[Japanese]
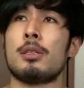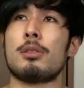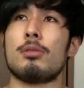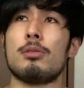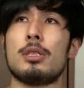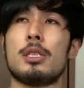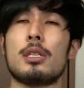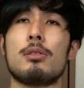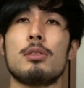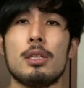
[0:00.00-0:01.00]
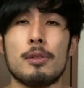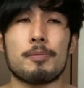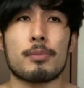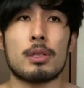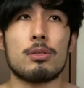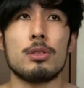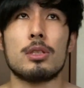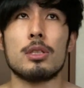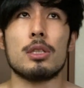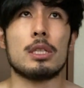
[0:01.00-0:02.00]
その自宅に、つい
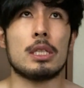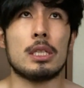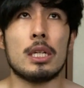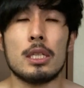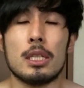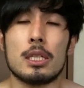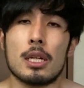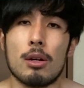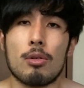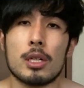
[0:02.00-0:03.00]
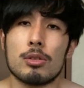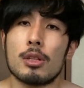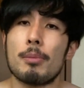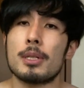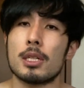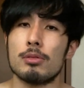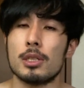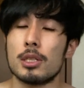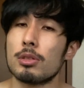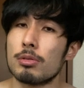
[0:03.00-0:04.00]
つい家にいたらお菓子を食べちゃうん
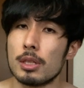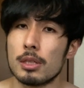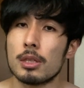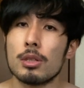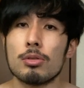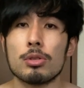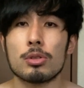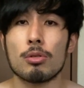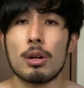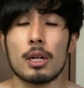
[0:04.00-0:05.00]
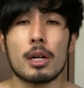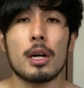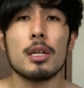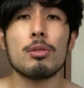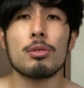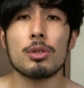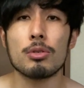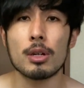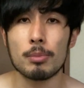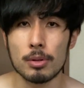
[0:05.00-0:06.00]
ですよねっていう人は買い置き
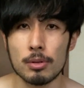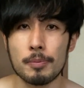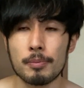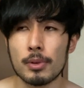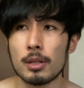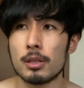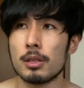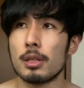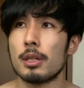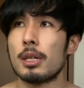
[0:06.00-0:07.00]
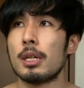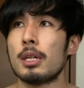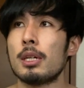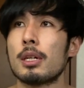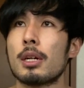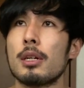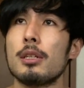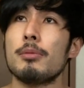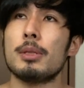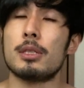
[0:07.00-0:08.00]
をやめる。で、帰
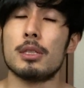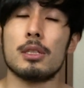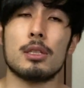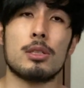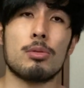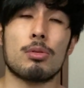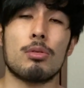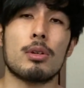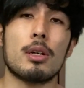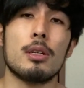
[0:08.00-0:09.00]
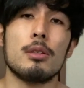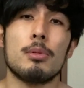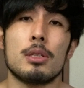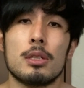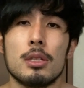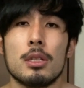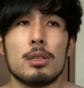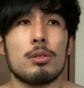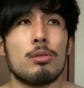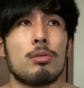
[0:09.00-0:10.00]
り道、仕事の帰り道
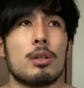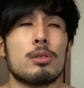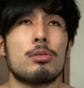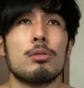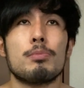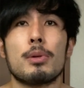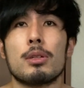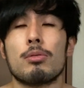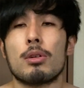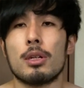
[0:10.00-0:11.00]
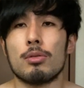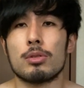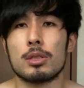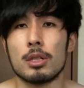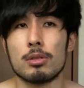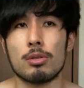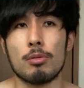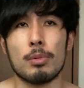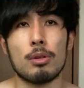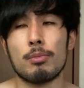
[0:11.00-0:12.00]
にどっかスーパーとか寄っちゃう、そ
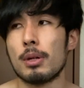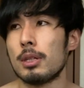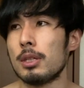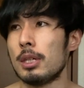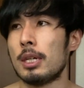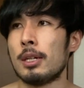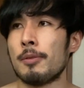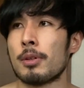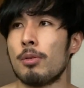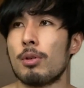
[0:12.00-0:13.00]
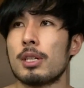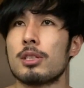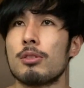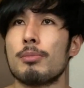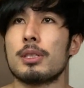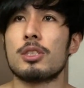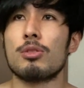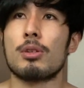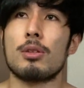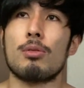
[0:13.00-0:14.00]
の目の前にお菓子の
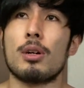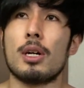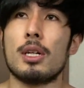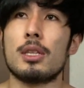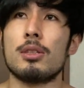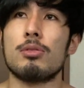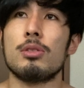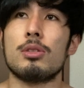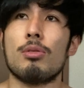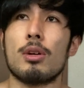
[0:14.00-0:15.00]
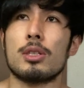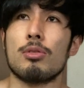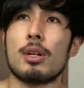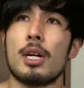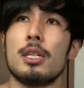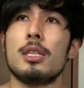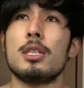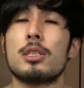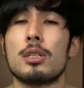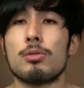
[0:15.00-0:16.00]
町岡とかがあって、ついついお菓子を買いに
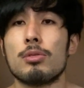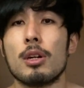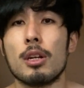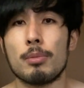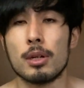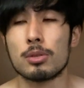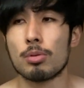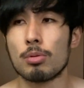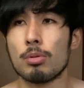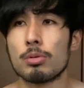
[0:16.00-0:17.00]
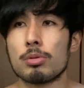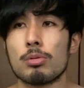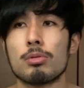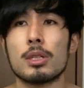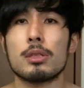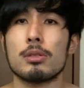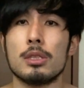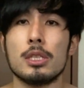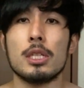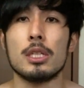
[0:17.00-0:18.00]
行っちゃうのであれば、そこを通らず
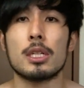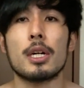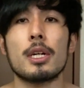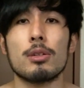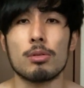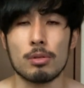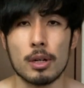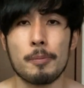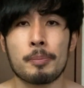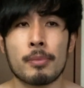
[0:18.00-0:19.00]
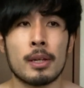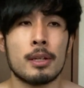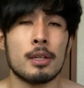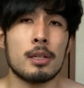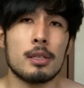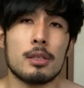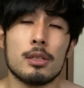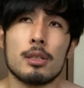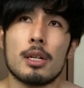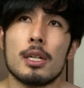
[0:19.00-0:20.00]
に家に帰るとか。
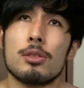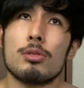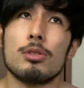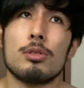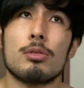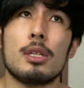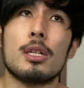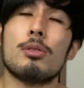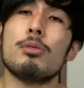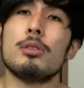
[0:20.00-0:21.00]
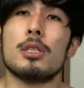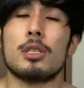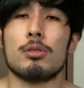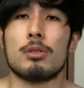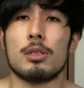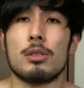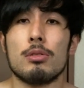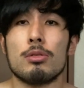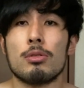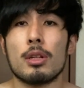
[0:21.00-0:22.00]
で、外食の予定が多いんですよねって
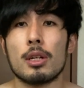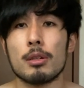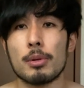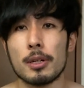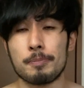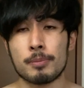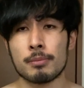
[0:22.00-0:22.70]
いうのであれば、